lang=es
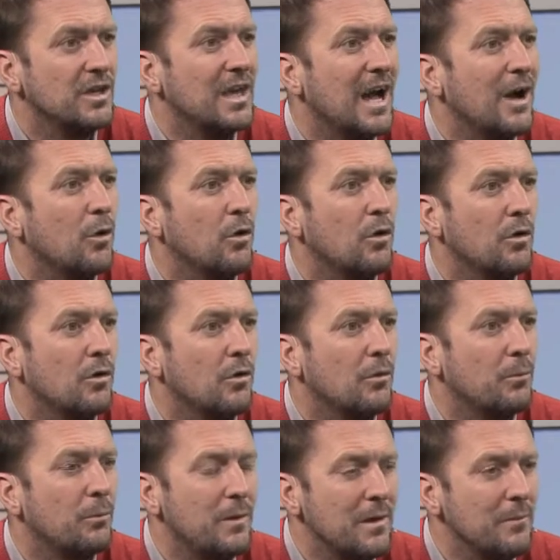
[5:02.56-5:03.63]
y hago
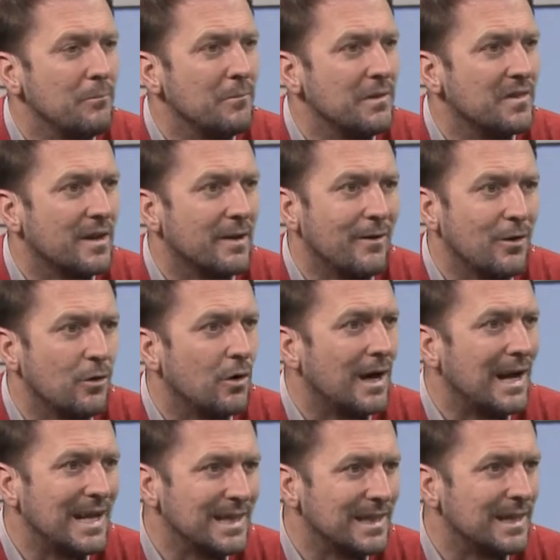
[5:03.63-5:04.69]
bien mi trabajo
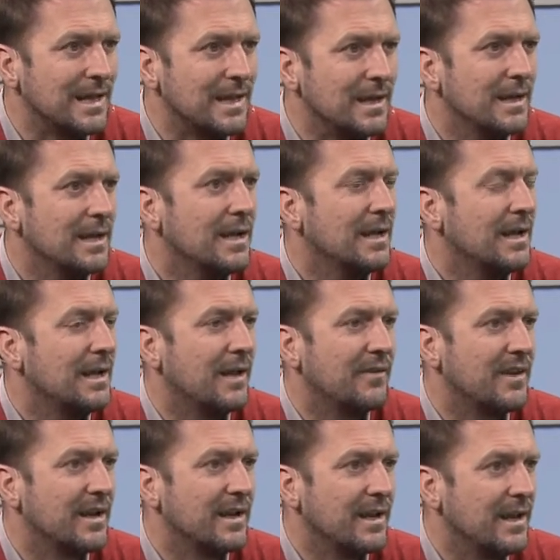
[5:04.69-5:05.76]
hasta la
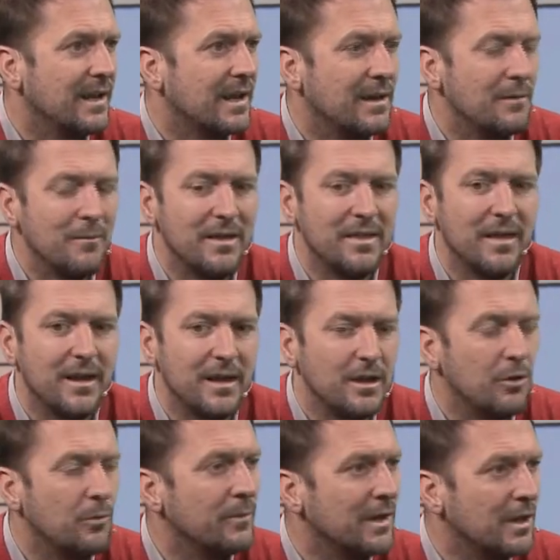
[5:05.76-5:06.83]
tranquera y más de ahí
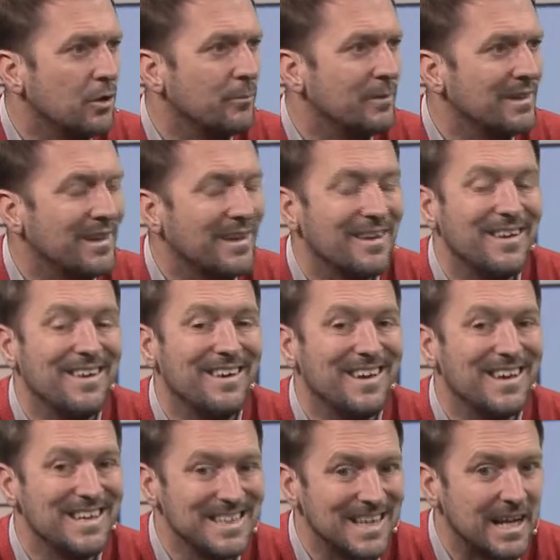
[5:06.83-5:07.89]
no me quiero meter y
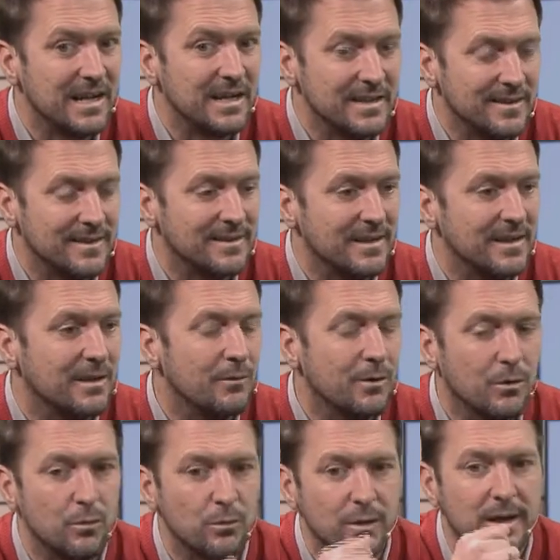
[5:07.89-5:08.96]
quizá esa tiene que ver
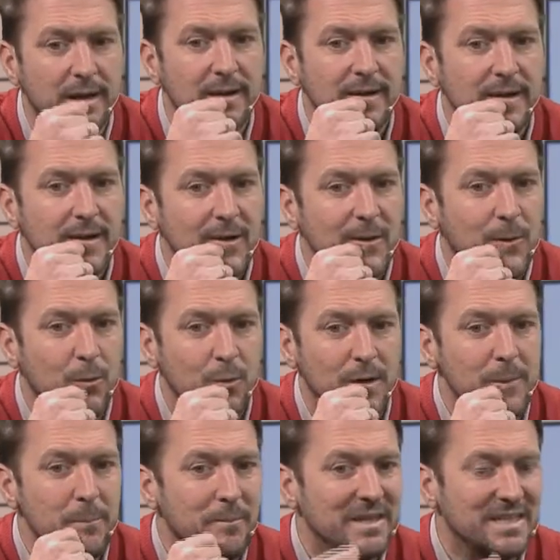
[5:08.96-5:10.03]
con una con una
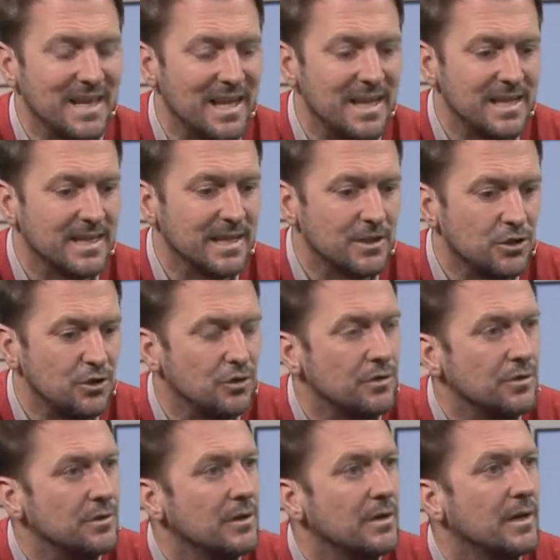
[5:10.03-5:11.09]

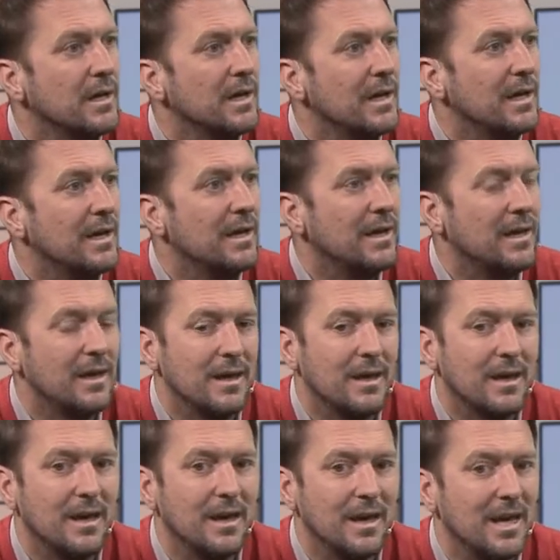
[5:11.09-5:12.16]
especialización eh,
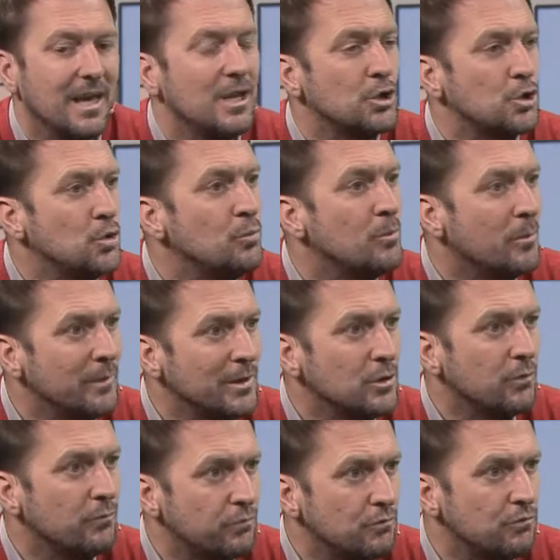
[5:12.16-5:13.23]
que en su
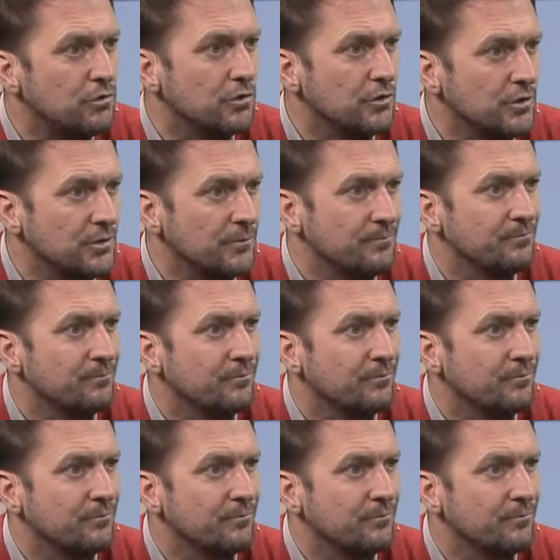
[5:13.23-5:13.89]
momento funcionó